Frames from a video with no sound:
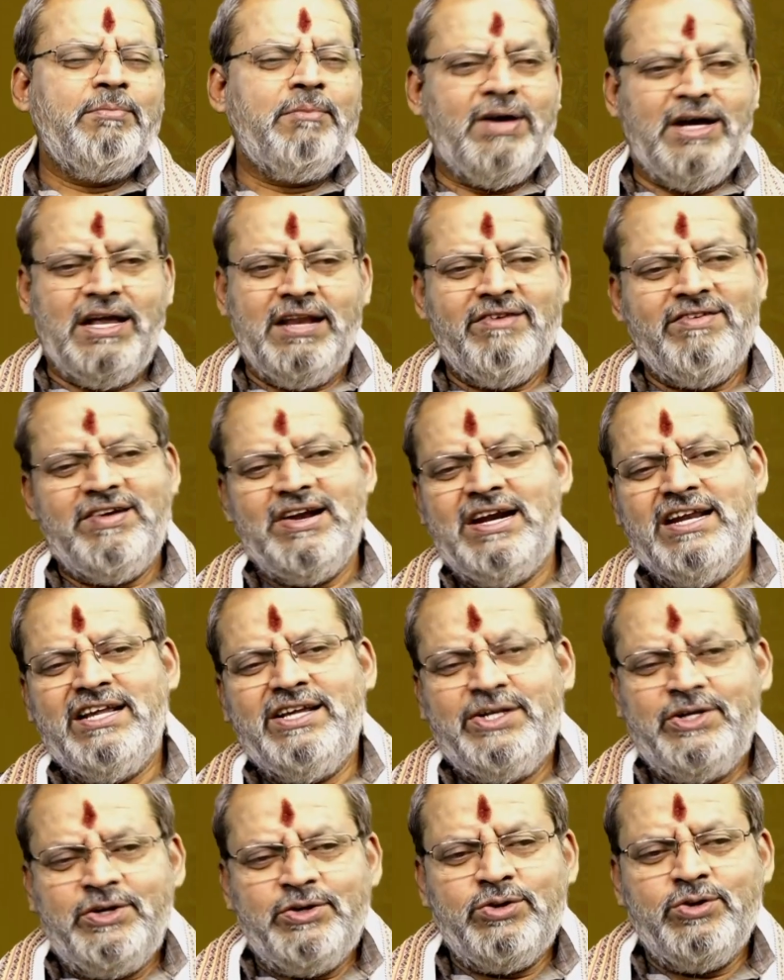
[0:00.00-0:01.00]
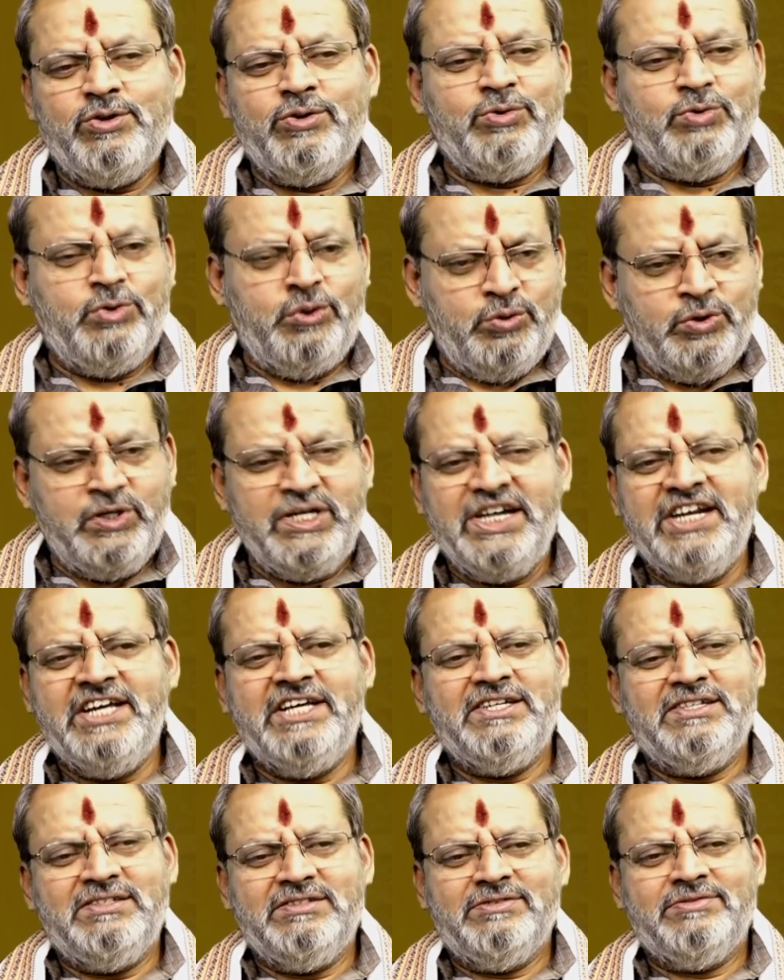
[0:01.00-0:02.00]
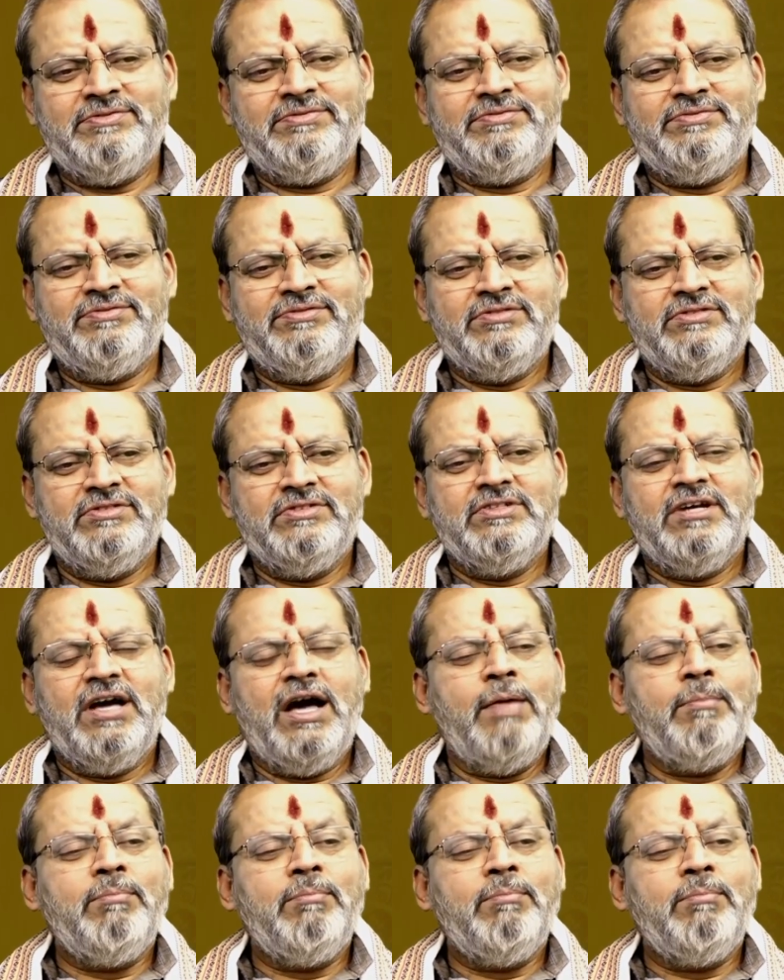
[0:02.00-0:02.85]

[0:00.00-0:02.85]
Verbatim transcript: మానవాళి ఇంట్లో గృహిణి చాలా